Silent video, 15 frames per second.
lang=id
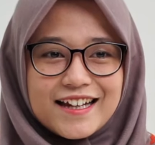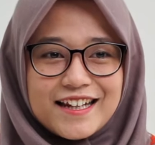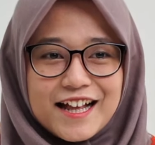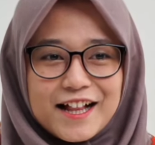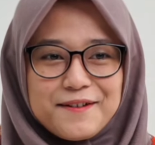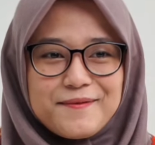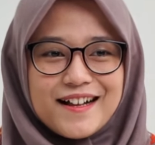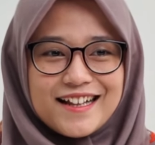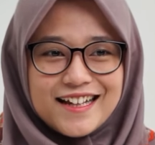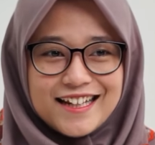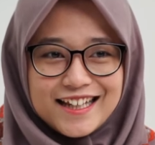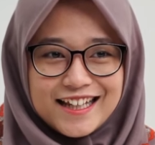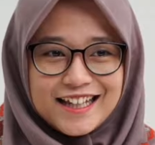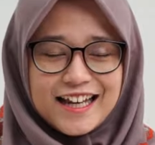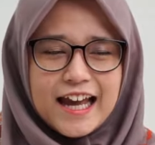Dalam hal
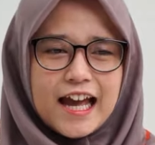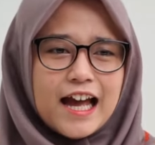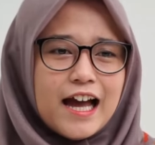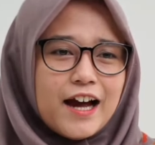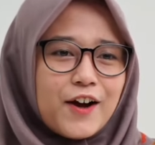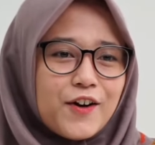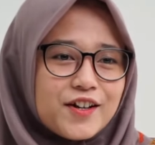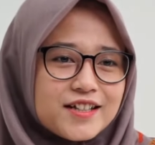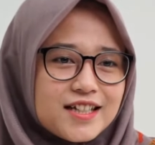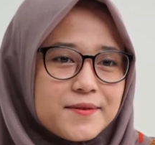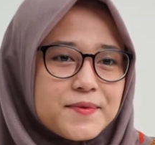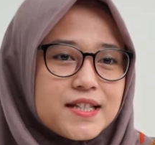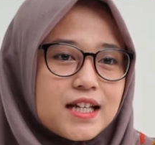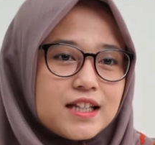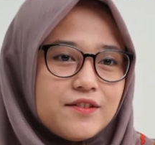ini,
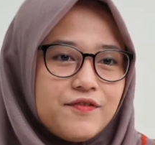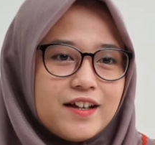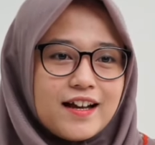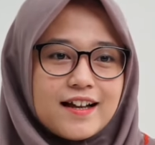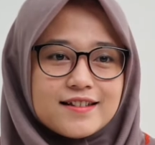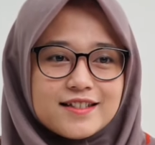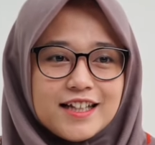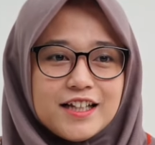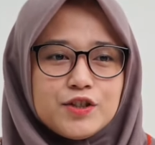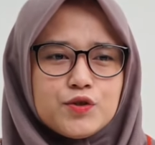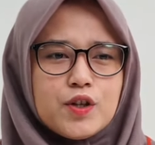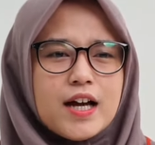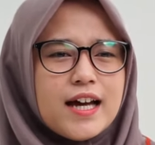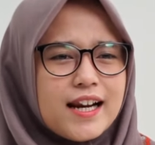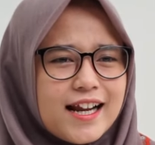konsep stratifikasi
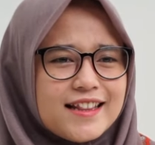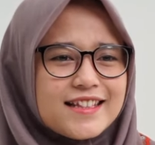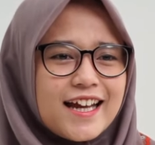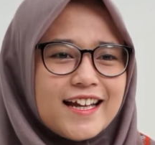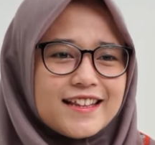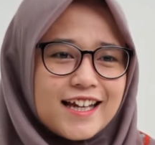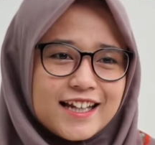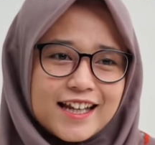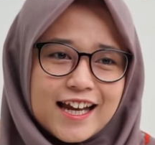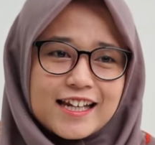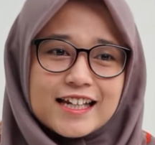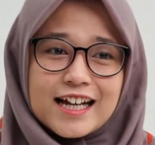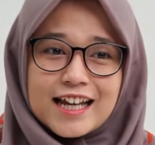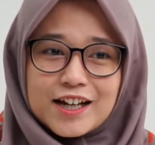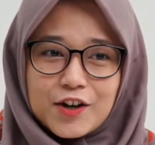juga erat
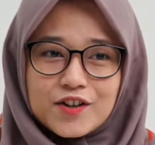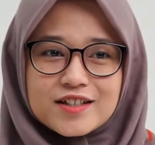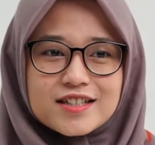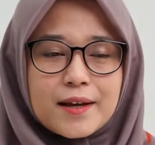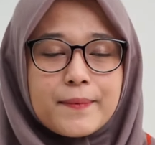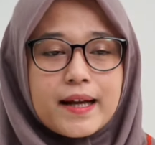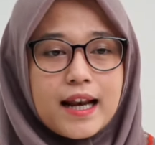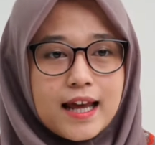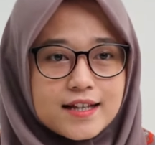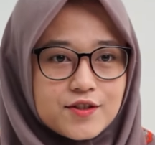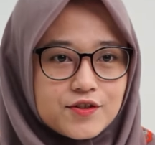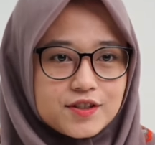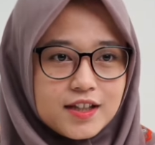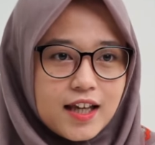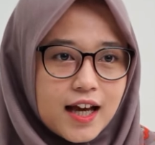kaitannya dengan konsep kelas
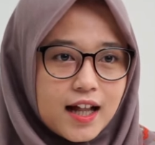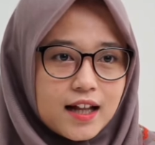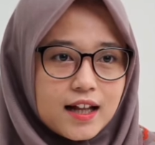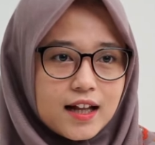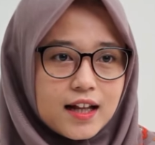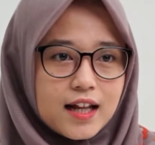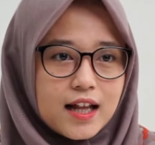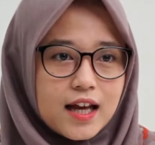sosial.